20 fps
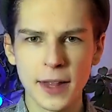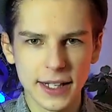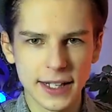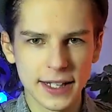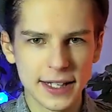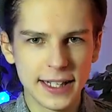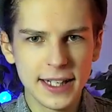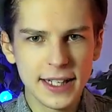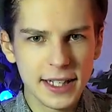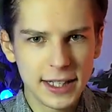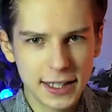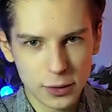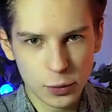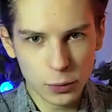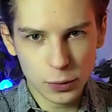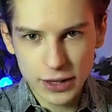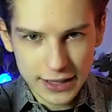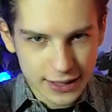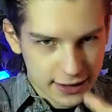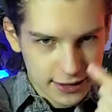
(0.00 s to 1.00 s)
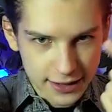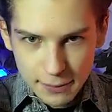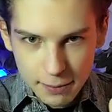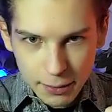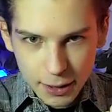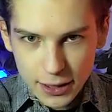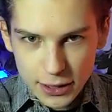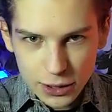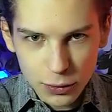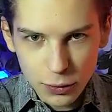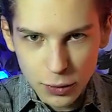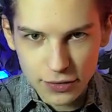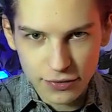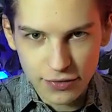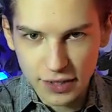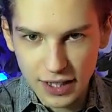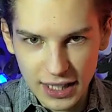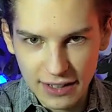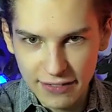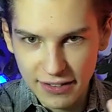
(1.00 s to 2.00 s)
и, и у них не происходит
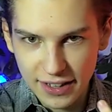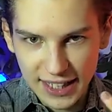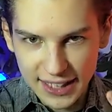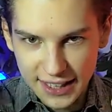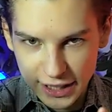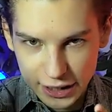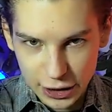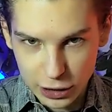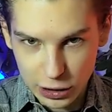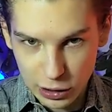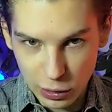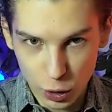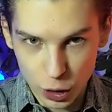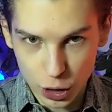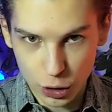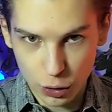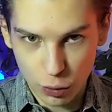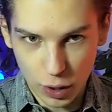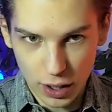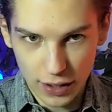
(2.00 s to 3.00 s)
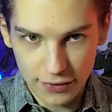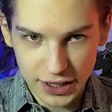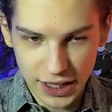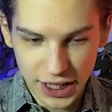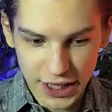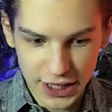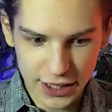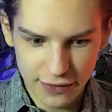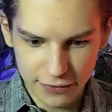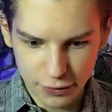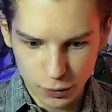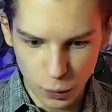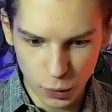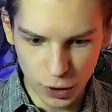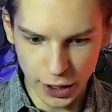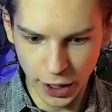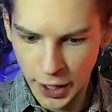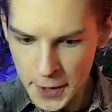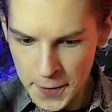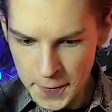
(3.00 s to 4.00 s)
в голове каких-то сложных уравнений в
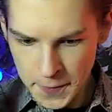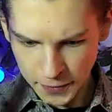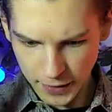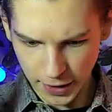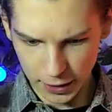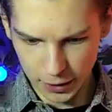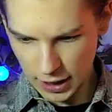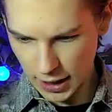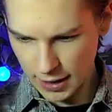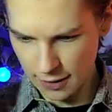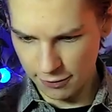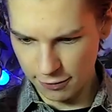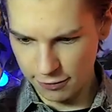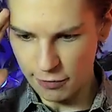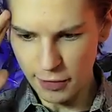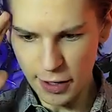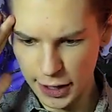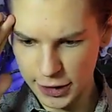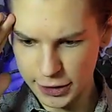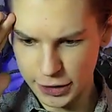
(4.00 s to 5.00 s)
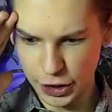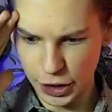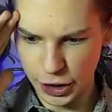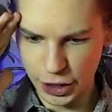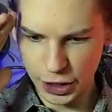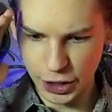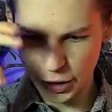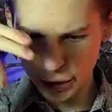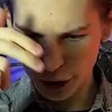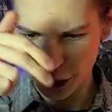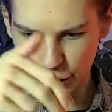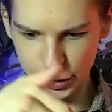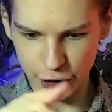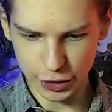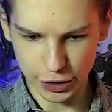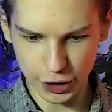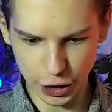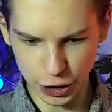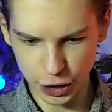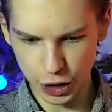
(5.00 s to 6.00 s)
духе, «Ну, там, фа диез,
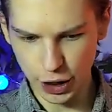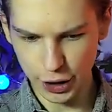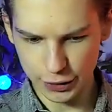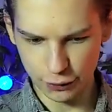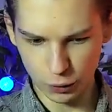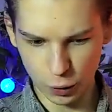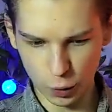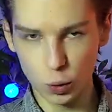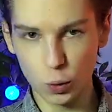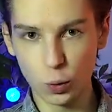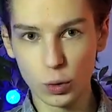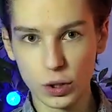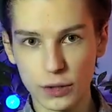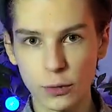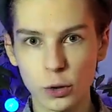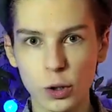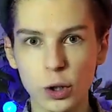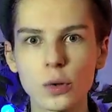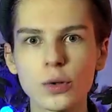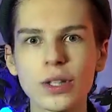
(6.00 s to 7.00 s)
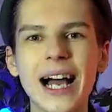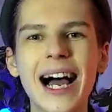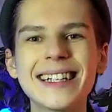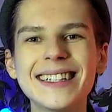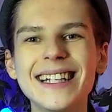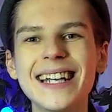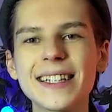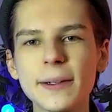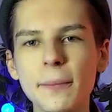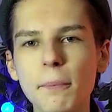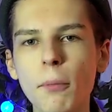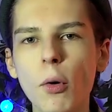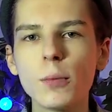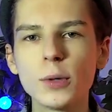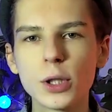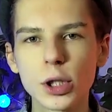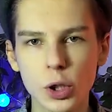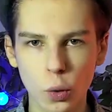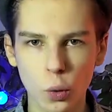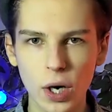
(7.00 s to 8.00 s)
это зажать вот тут и вот тут, они это
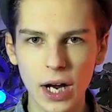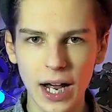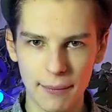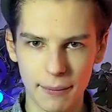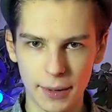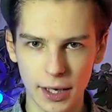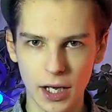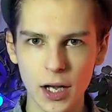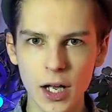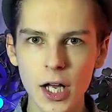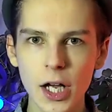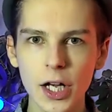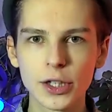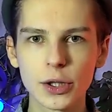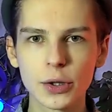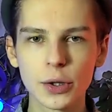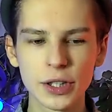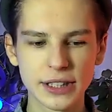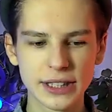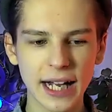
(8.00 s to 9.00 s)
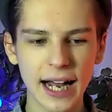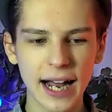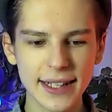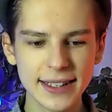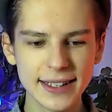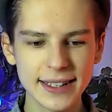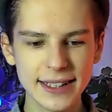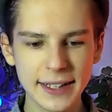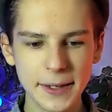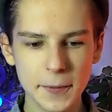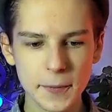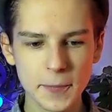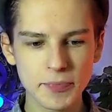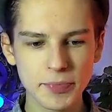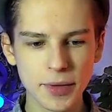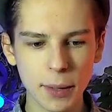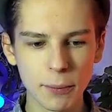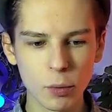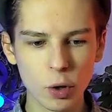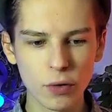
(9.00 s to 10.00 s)
помнят руками. То есть они
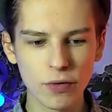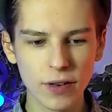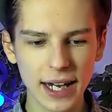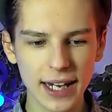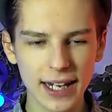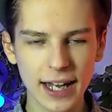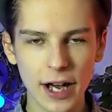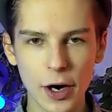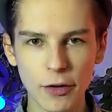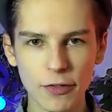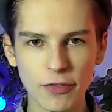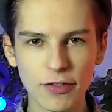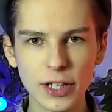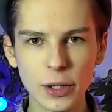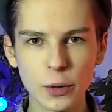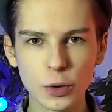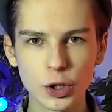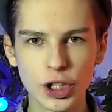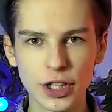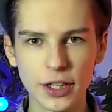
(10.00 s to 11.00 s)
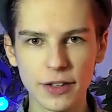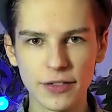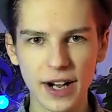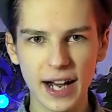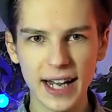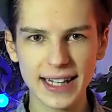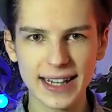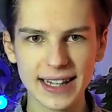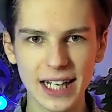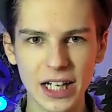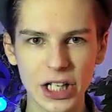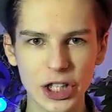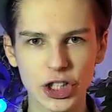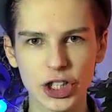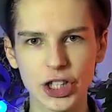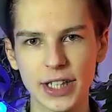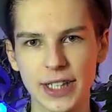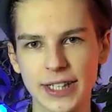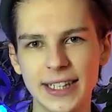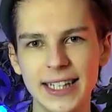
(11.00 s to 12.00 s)
буквально выучив
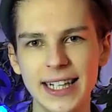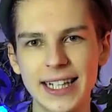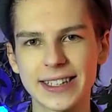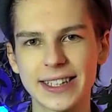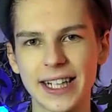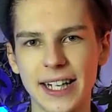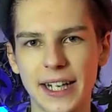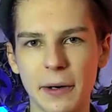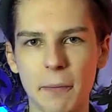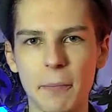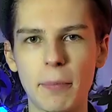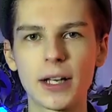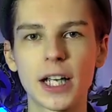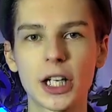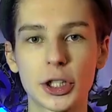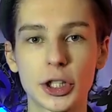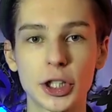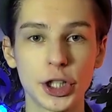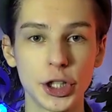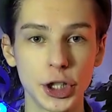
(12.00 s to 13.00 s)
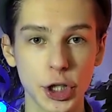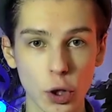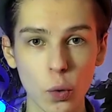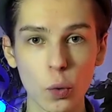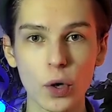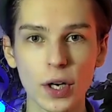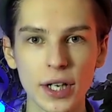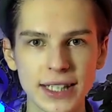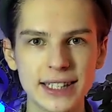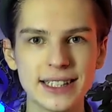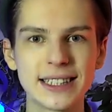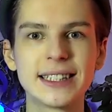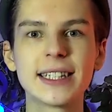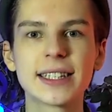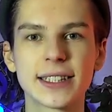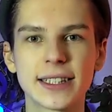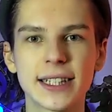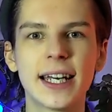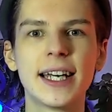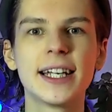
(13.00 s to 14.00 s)
однажды несколько положений рук,
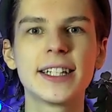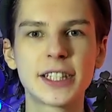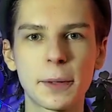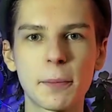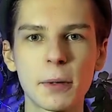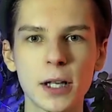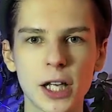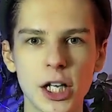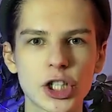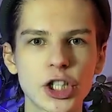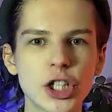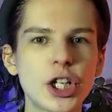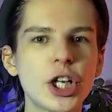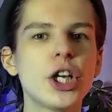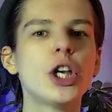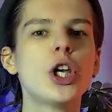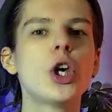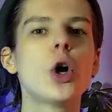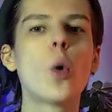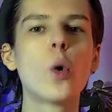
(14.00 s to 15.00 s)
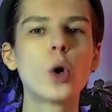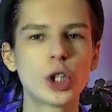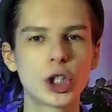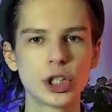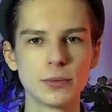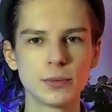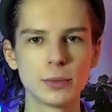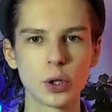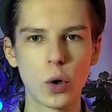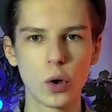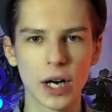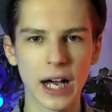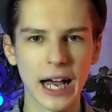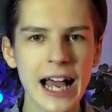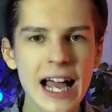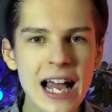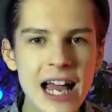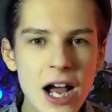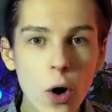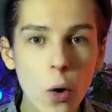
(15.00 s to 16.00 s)
естественно, этих положений их очень
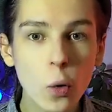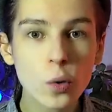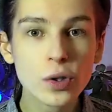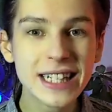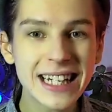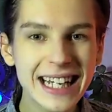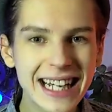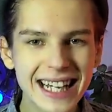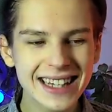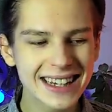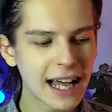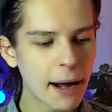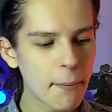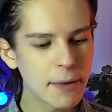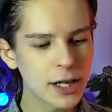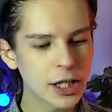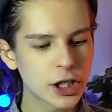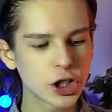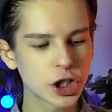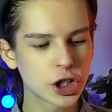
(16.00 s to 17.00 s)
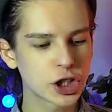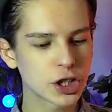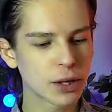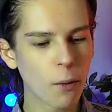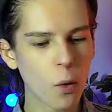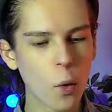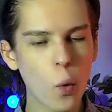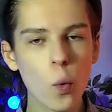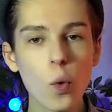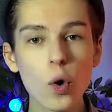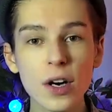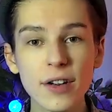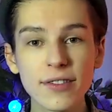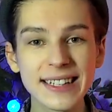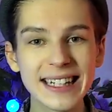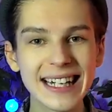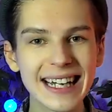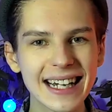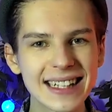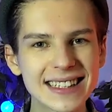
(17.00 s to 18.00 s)
много, у них на мышечном
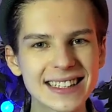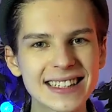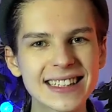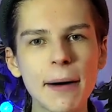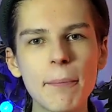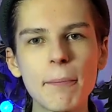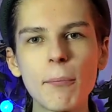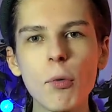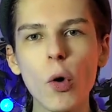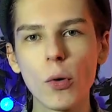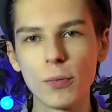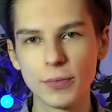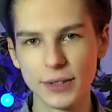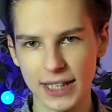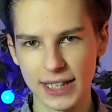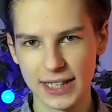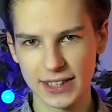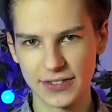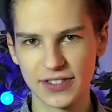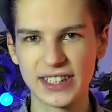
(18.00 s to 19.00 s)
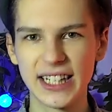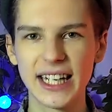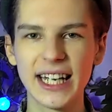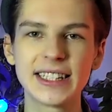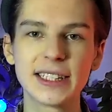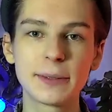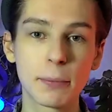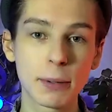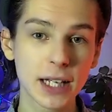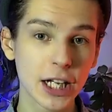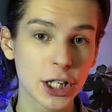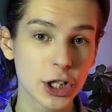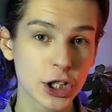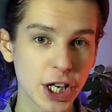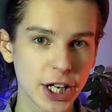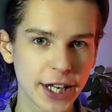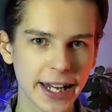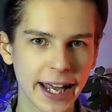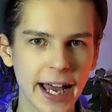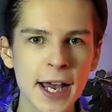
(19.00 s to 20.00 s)
уровне запомнились все эти
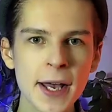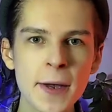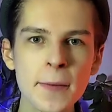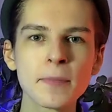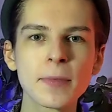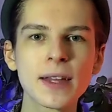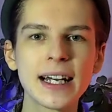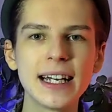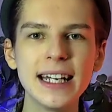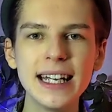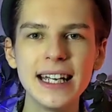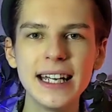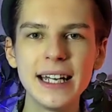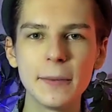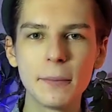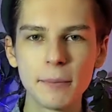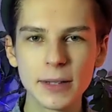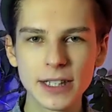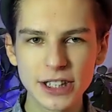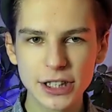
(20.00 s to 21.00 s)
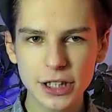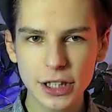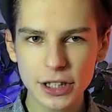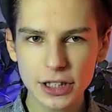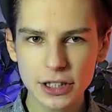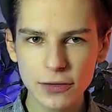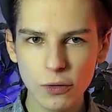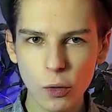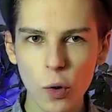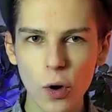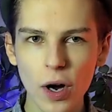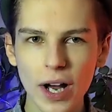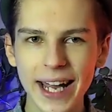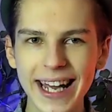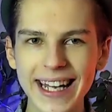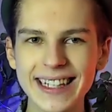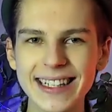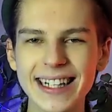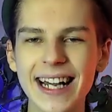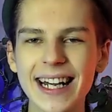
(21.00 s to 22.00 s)
положения. И мастерство —
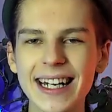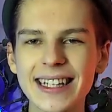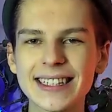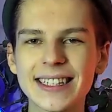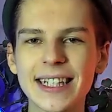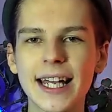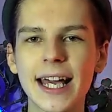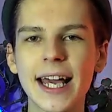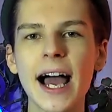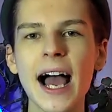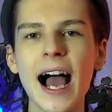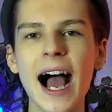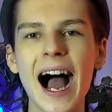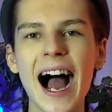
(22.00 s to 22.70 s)
это как раз-таки